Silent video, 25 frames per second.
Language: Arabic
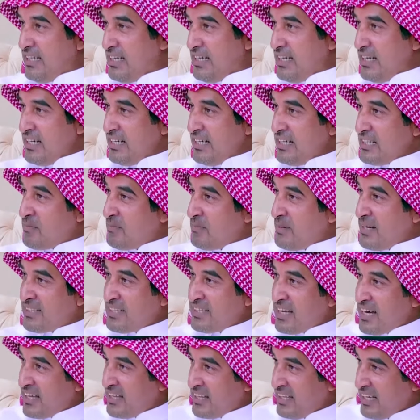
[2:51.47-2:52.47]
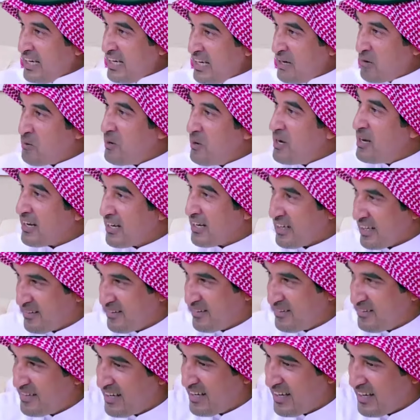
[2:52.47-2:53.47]
قلت ما تاخذ عليه ولا ريال
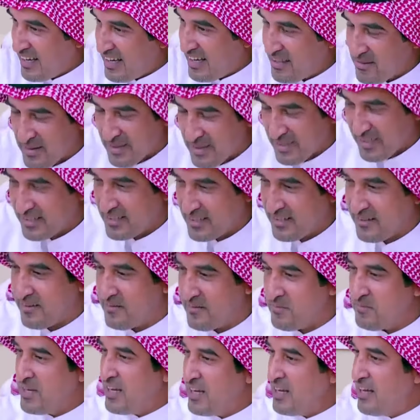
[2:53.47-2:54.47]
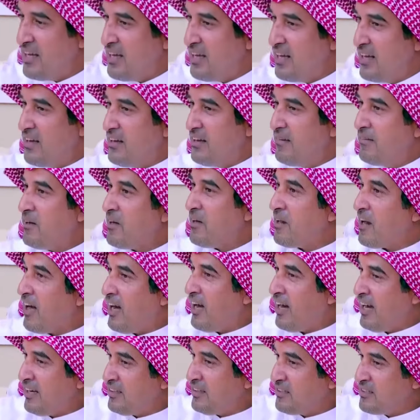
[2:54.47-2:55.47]
يا سلام
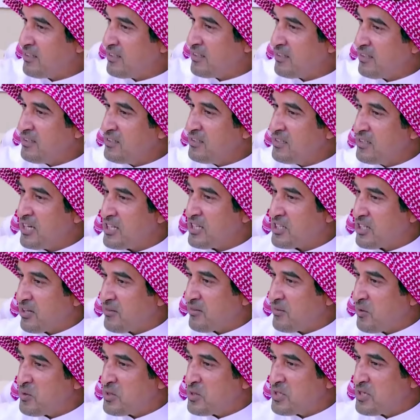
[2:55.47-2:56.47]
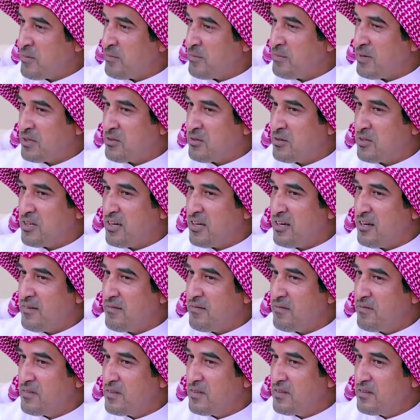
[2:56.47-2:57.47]
فراحت انتشرت الواتسابات وذا
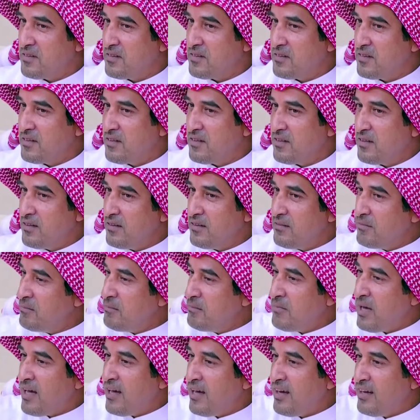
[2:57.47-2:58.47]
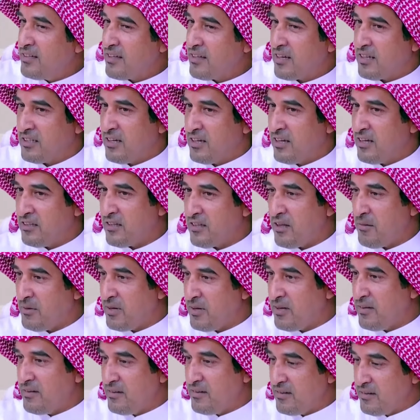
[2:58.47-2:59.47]
ما أدرت انا
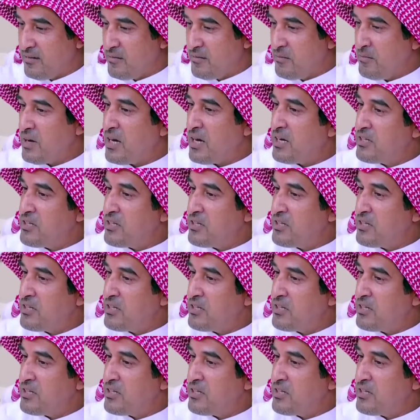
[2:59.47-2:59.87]
طبعا ما